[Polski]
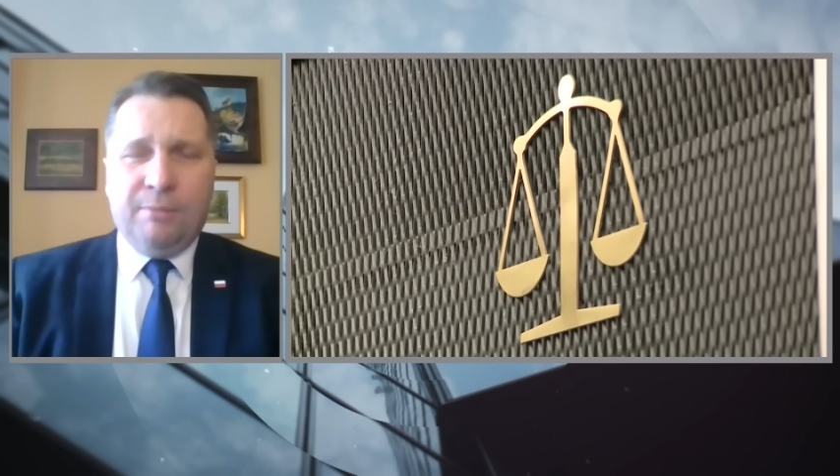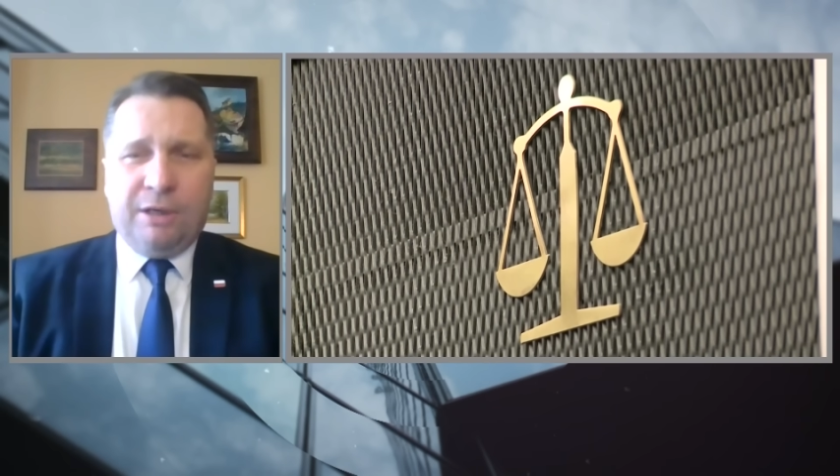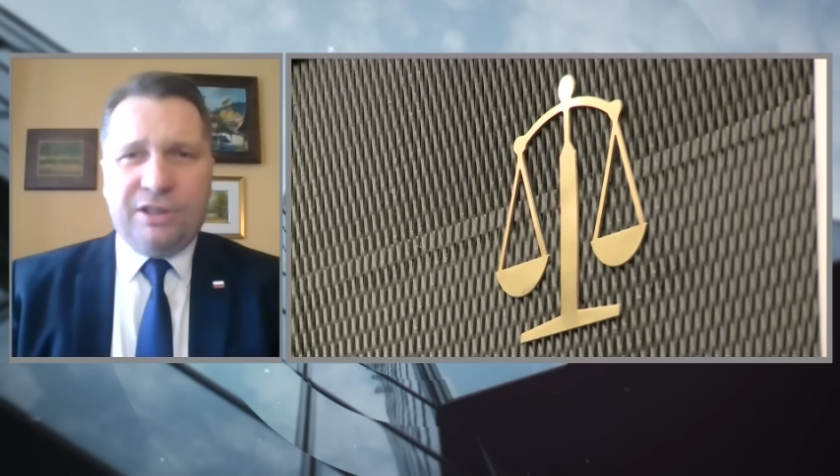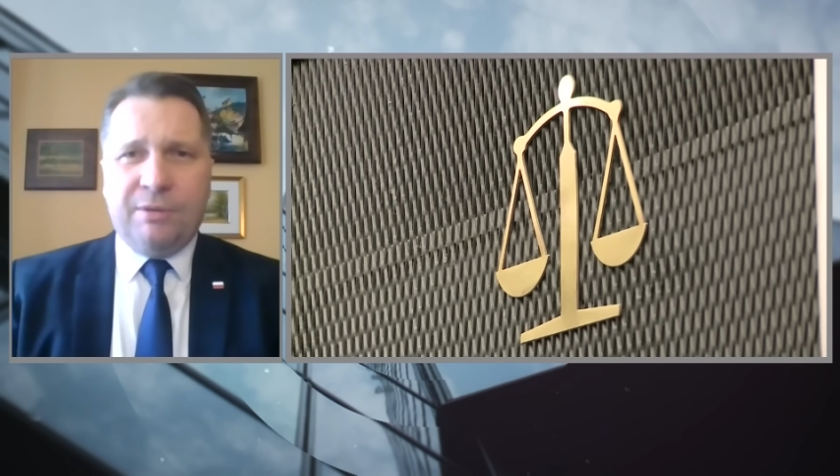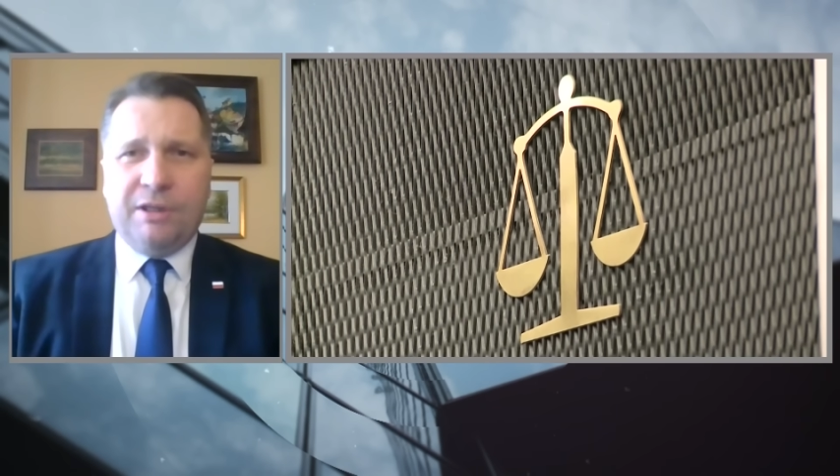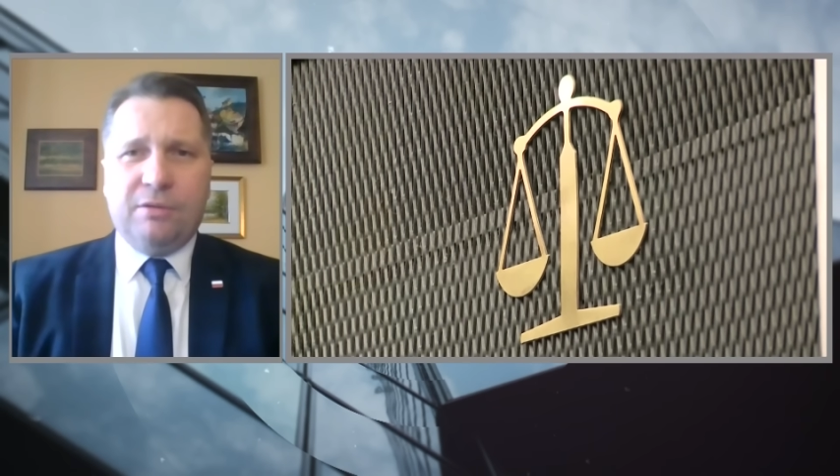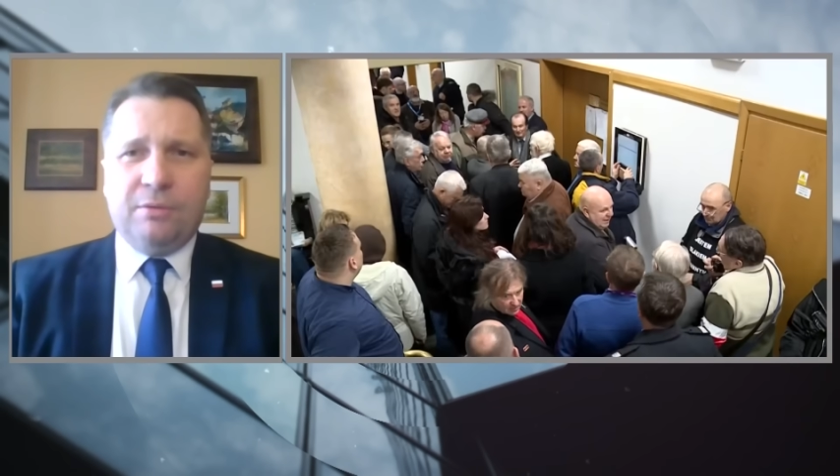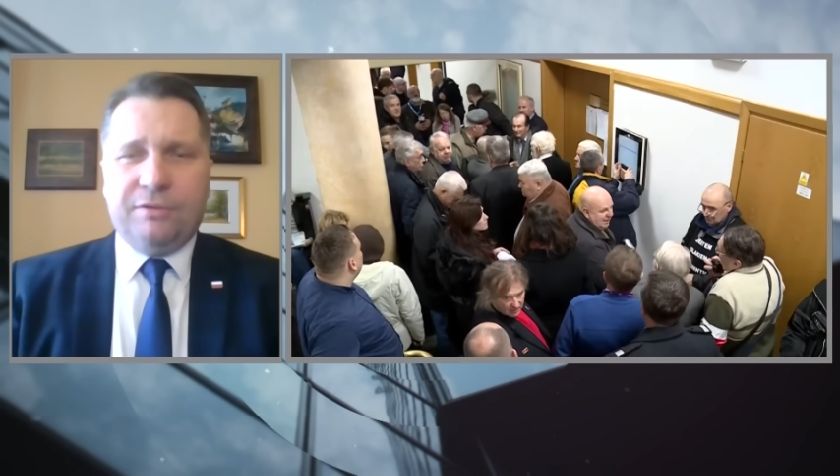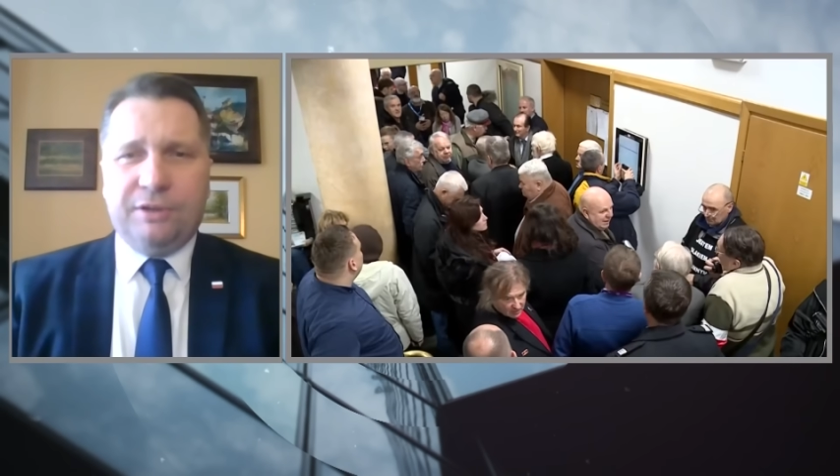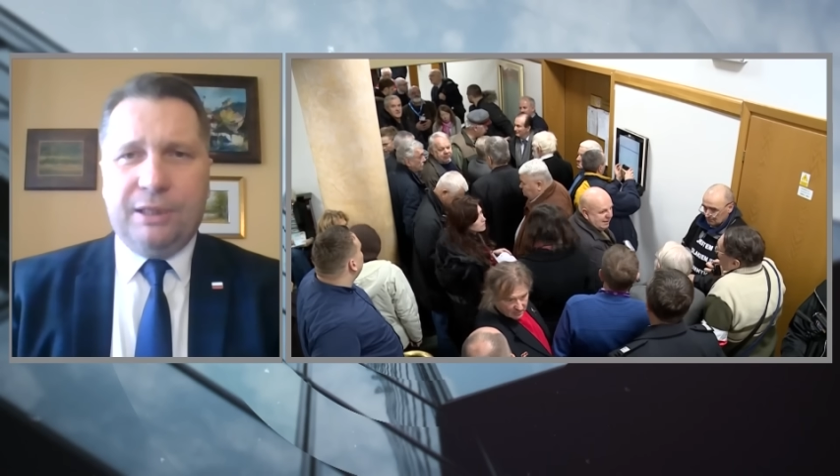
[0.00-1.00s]
Marszałek
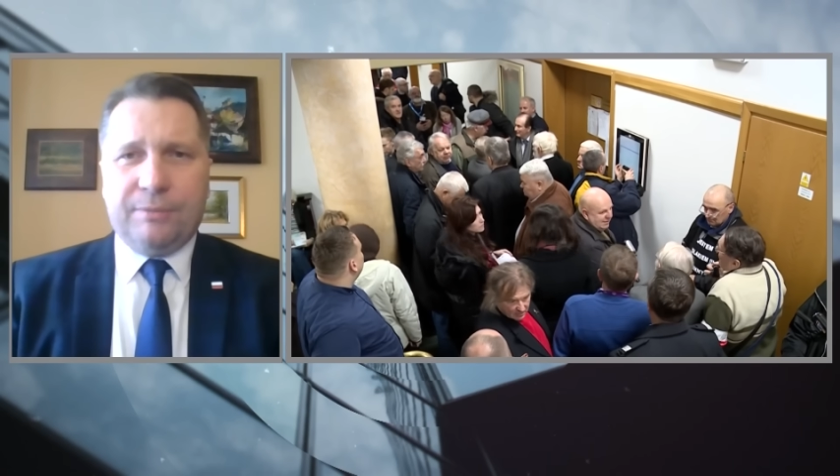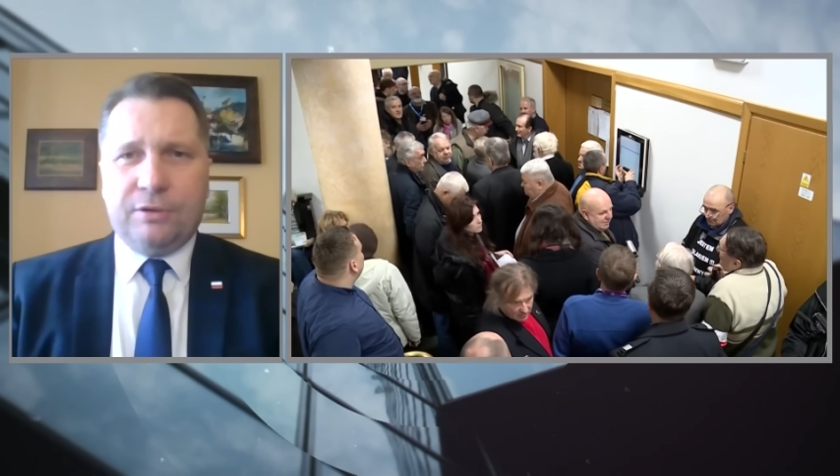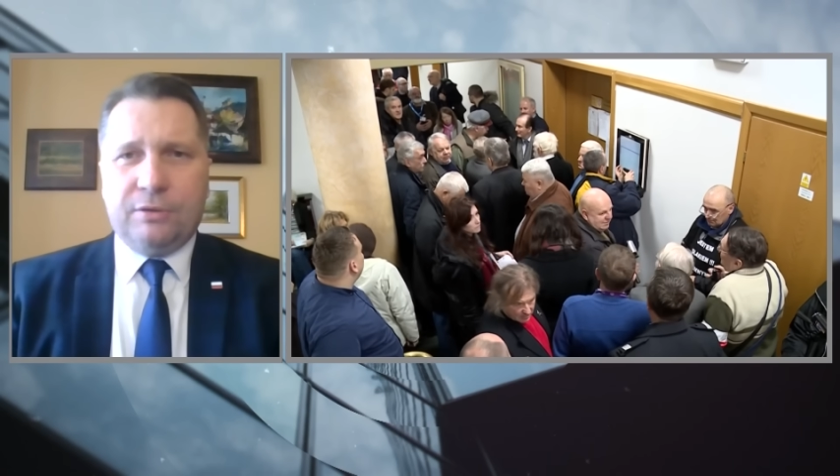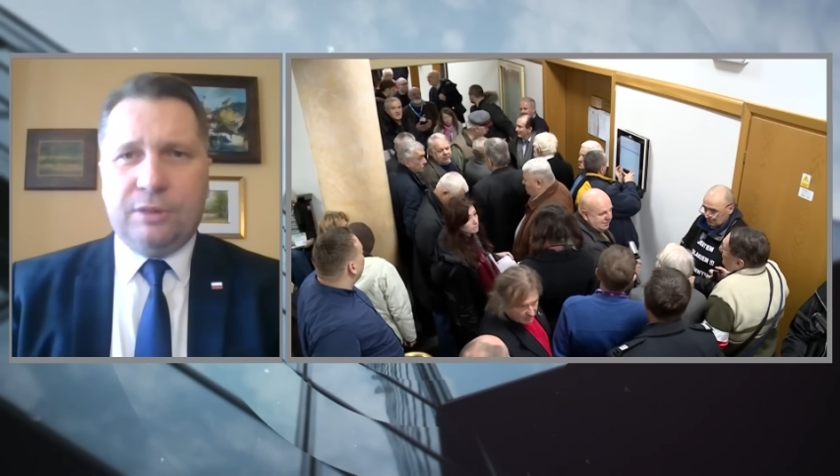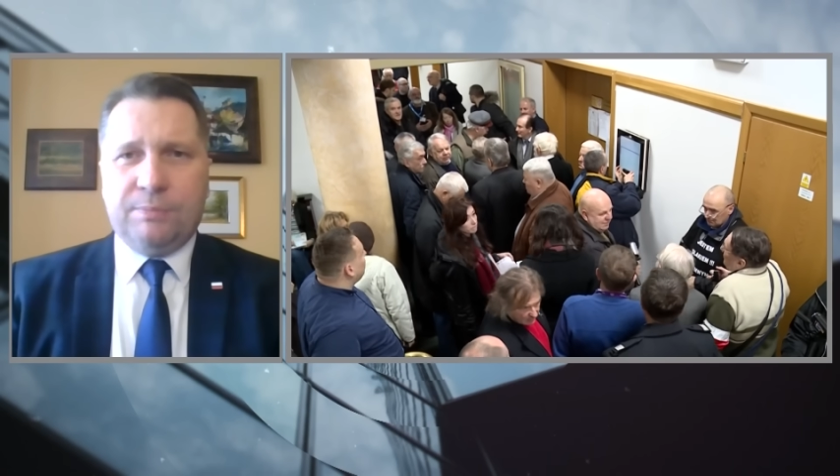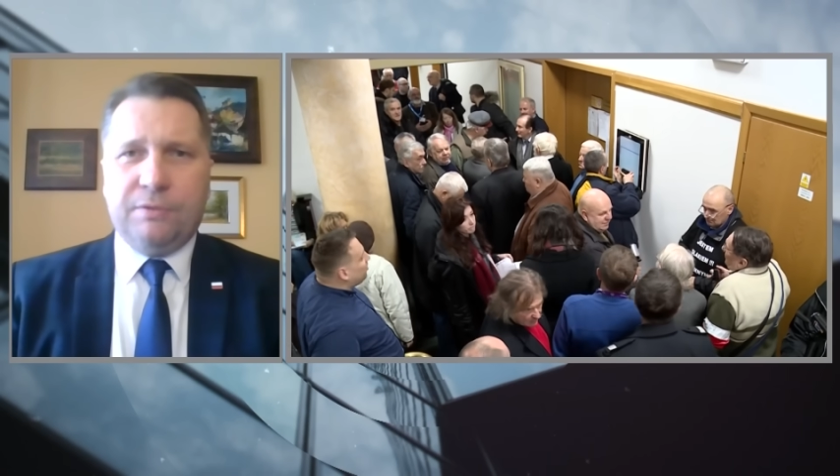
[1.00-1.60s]
Hołownia, który